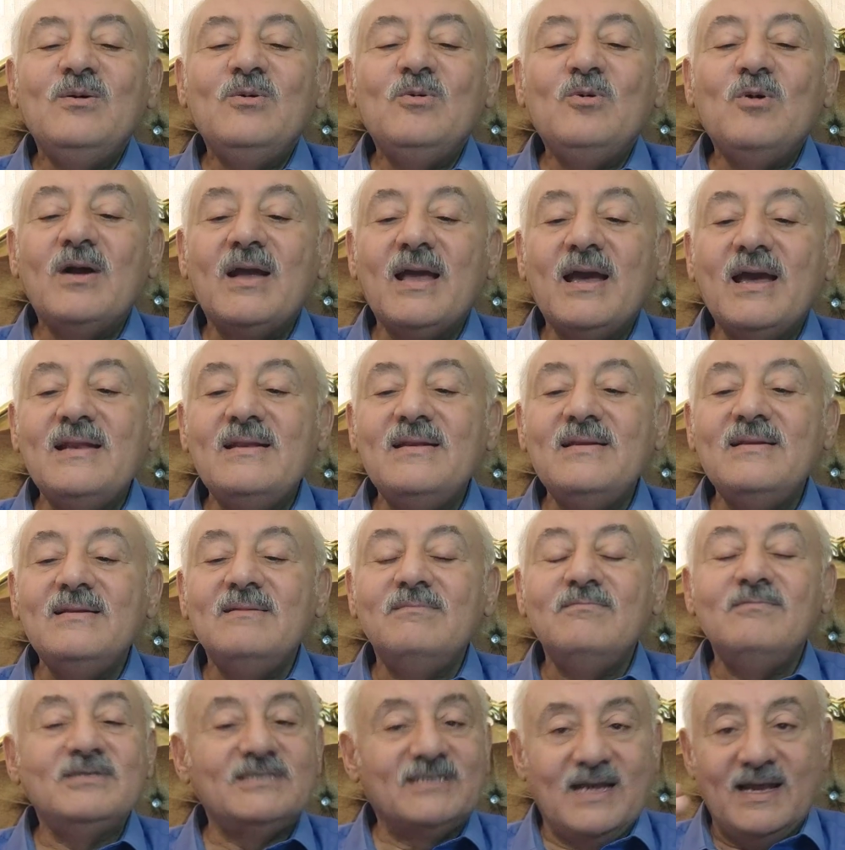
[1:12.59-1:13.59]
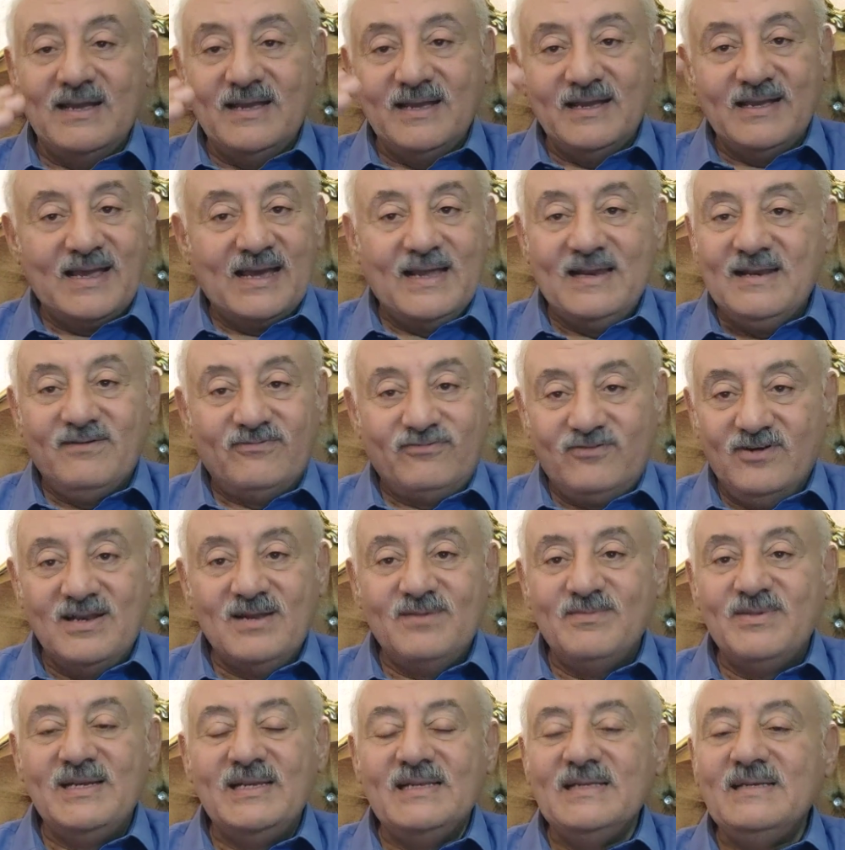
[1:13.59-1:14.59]
وكان مش هيتكلف
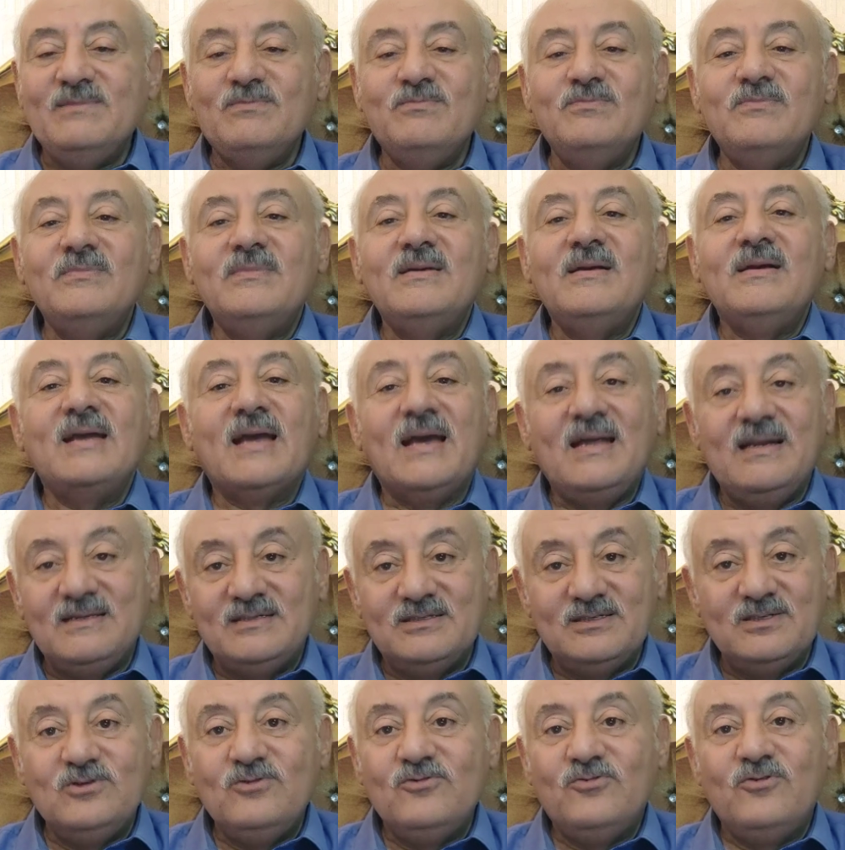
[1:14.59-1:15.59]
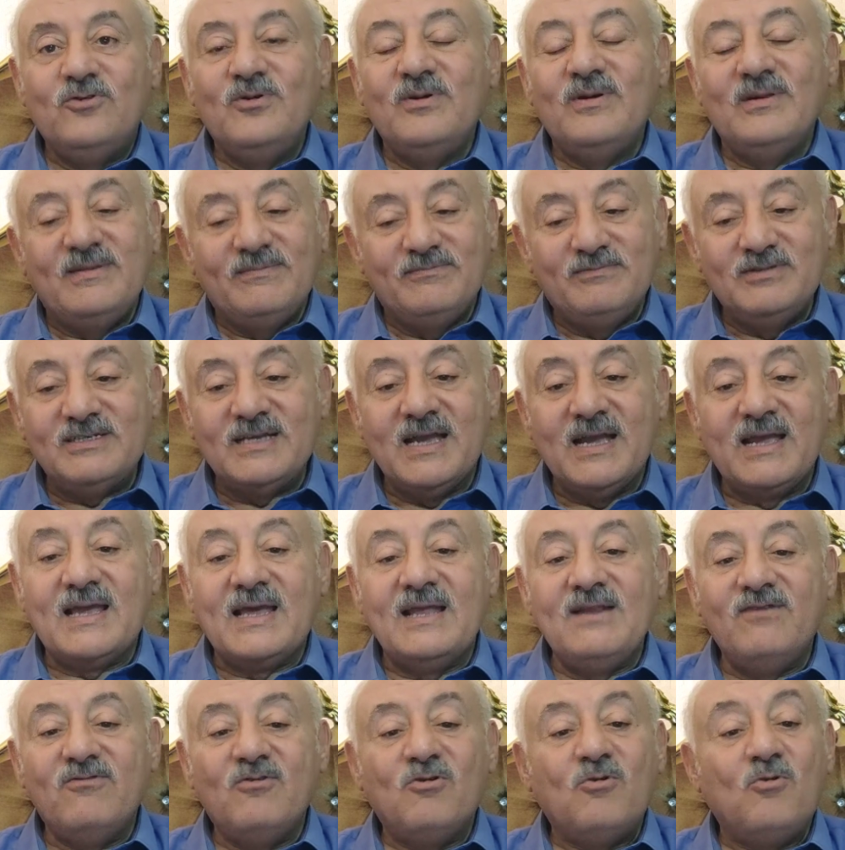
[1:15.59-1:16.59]
ولا مليم كانت ظروفه مش
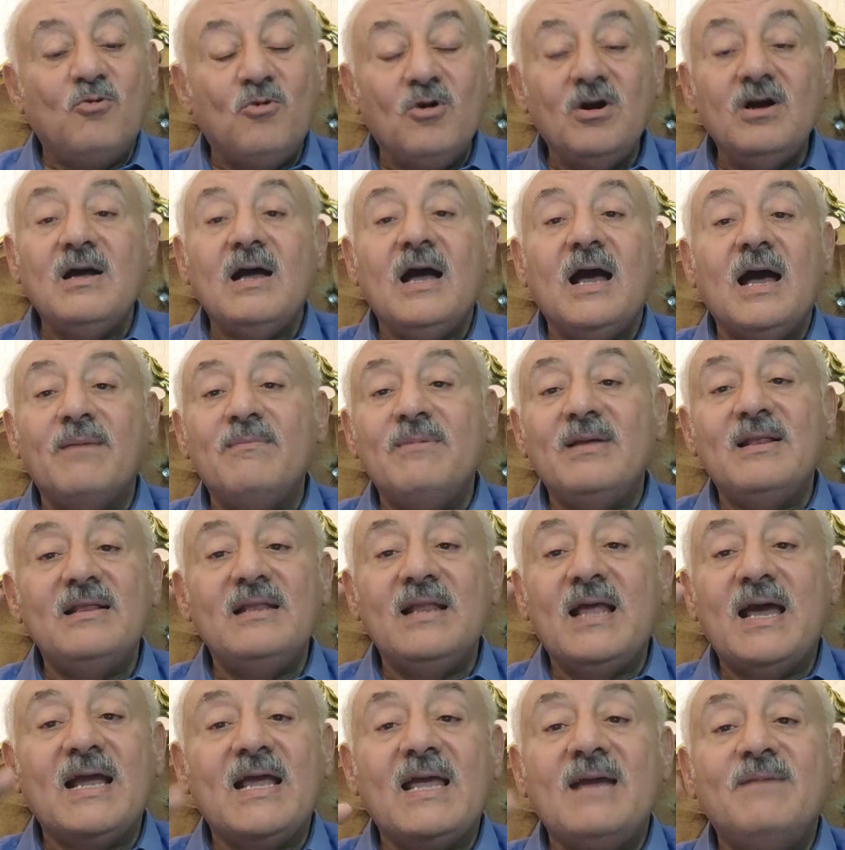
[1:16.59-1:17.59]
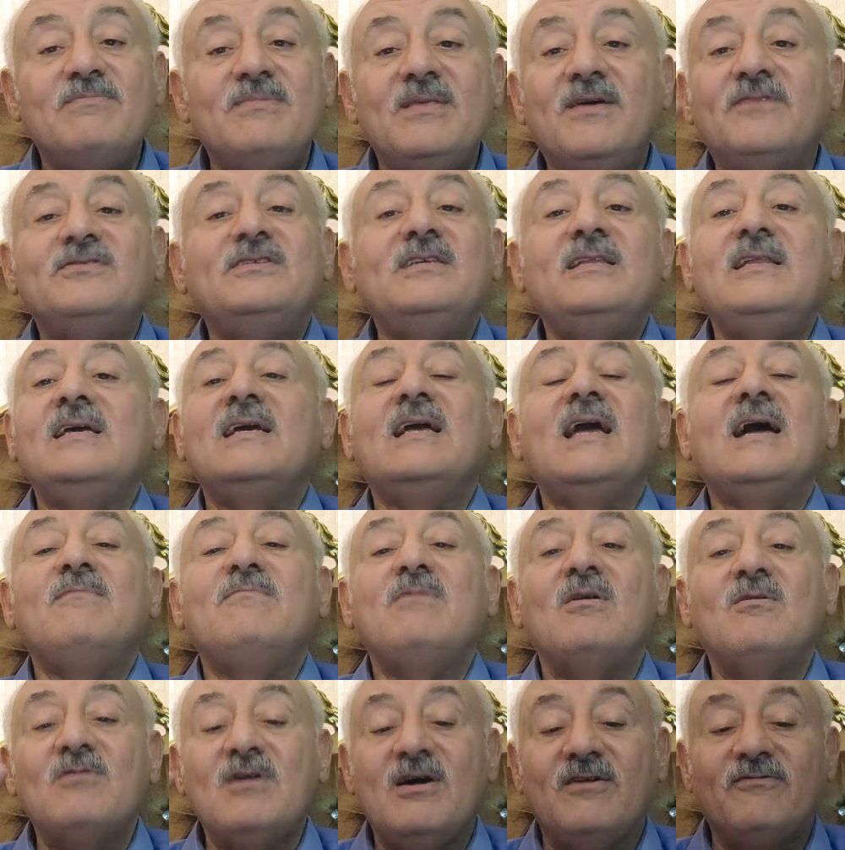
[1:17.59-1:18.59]
هيكلف وعمل اجاب نفس
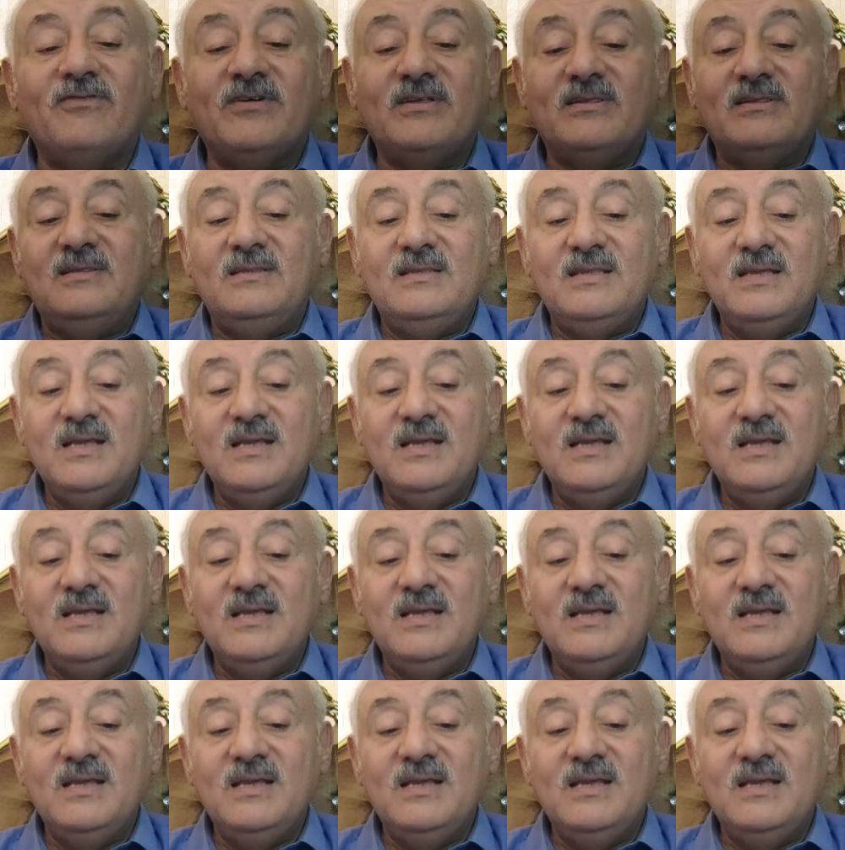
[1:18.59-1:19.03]
الاجابه ورفض